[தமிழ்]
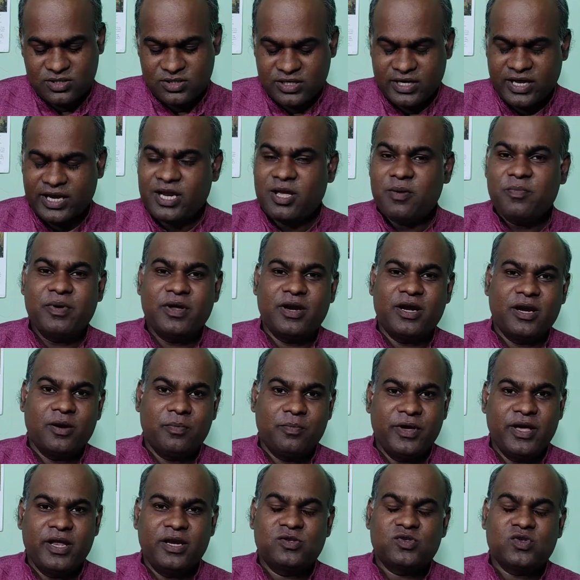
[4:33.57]
நிறைய பேர் நான்
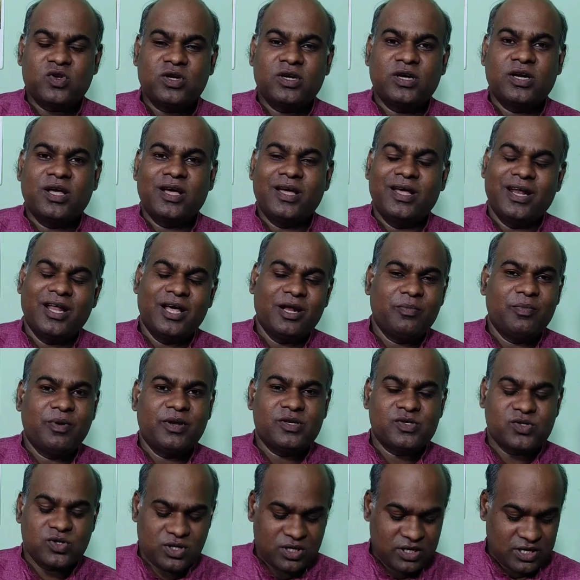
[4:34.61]
பேர் சொல்லணும்னா எல்லார்
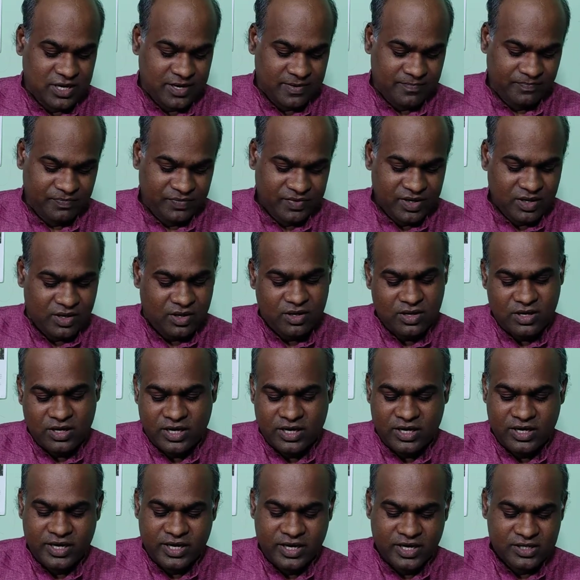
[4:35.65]
பேரும் சொல்லலாம்
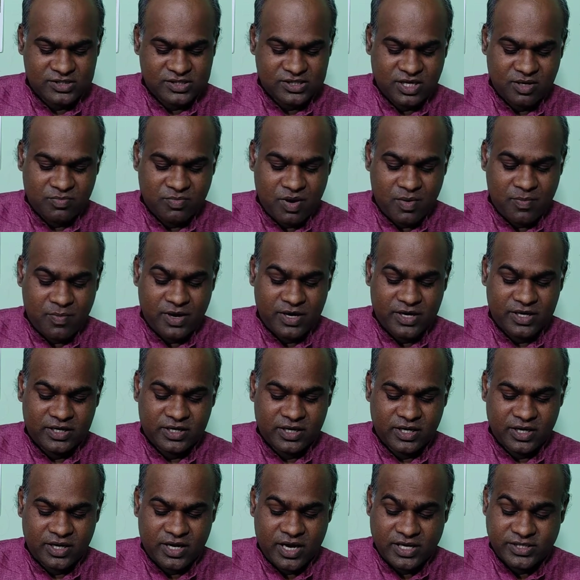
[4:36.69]
அநேகர் சிறப்பாக
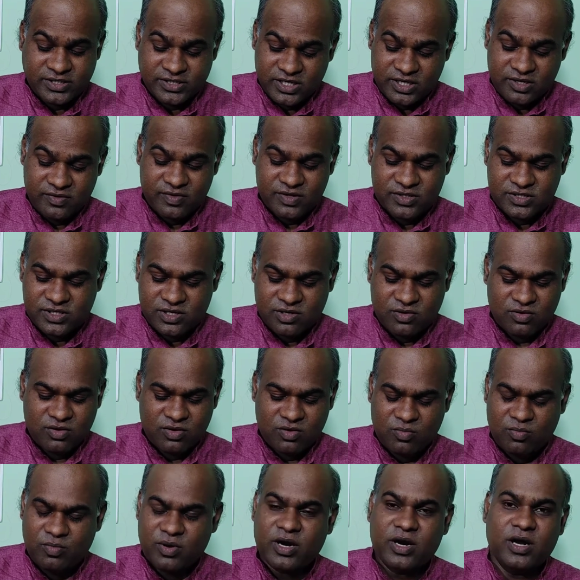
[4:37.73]
பாடியிருக்கிறீங்க அஞ்சலி வில்சன் அவங்க
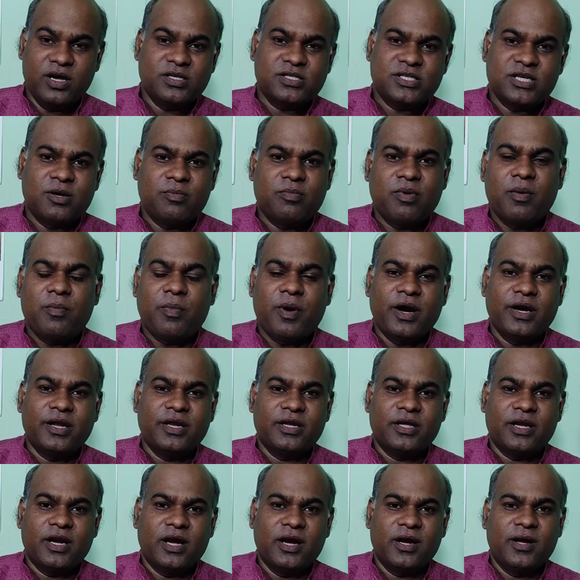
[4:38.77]
ரொம்ப சிறப்பாக
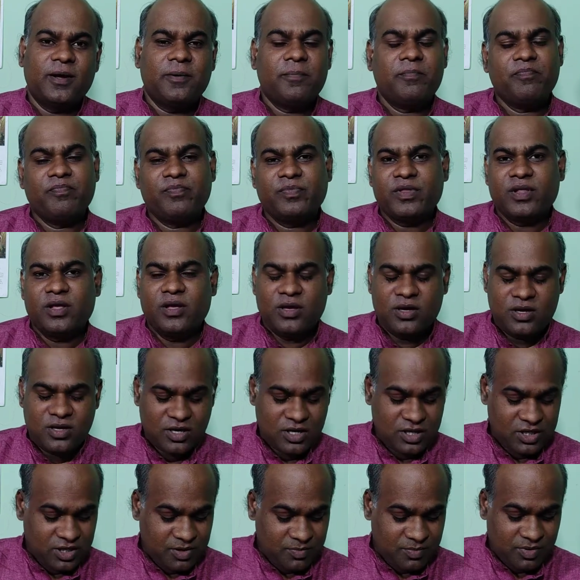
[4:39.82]
பாடியிருக்கிறாங்க
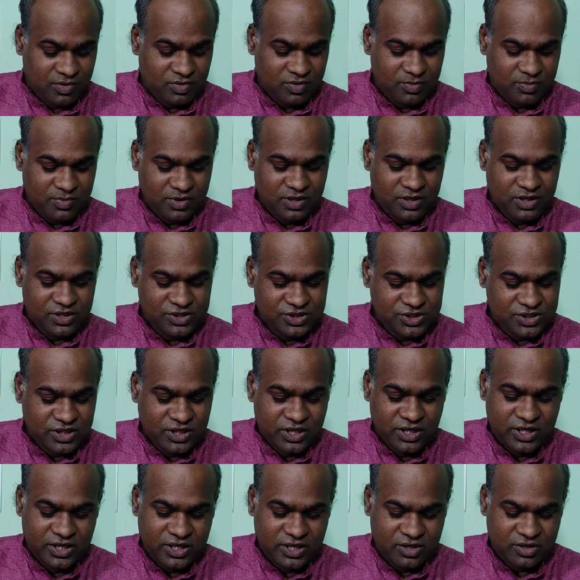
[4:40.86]
அதுக்கப்புறம் வந்து பார்த்தீங்கன்னா
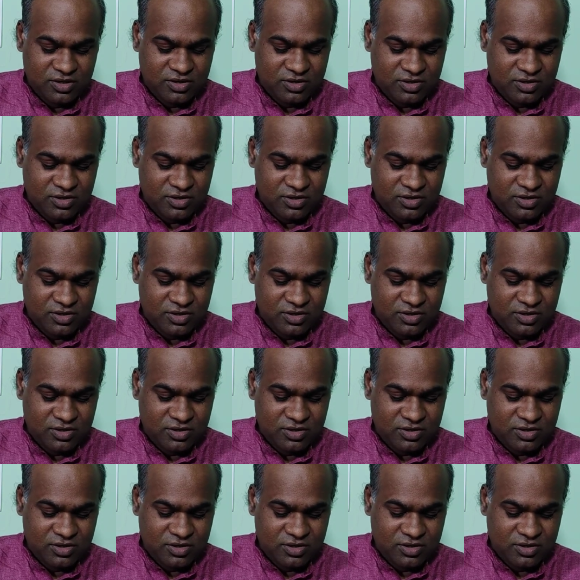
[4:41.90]
ஷேர்லி